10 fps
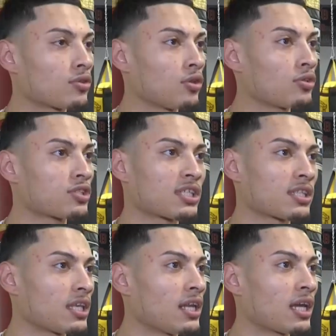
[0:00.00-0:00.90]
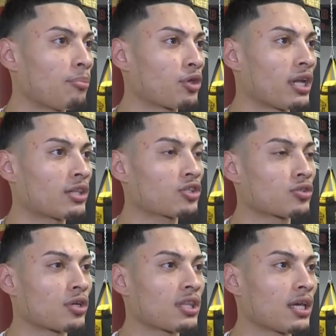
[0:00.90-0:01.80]
Todos que tienen
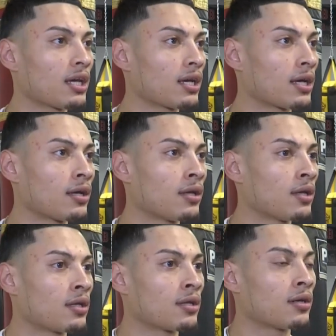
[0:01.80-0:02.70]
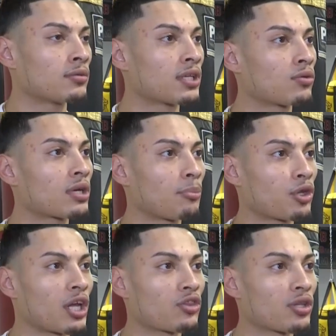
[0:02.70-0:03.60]
campeonatos, ahorita tiene un
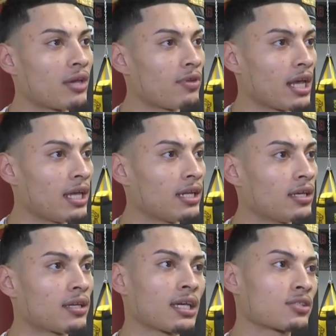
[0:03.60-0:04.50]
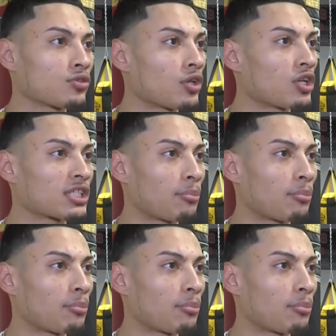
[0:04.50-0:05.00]
campeonato Devin Haney, que es uno de los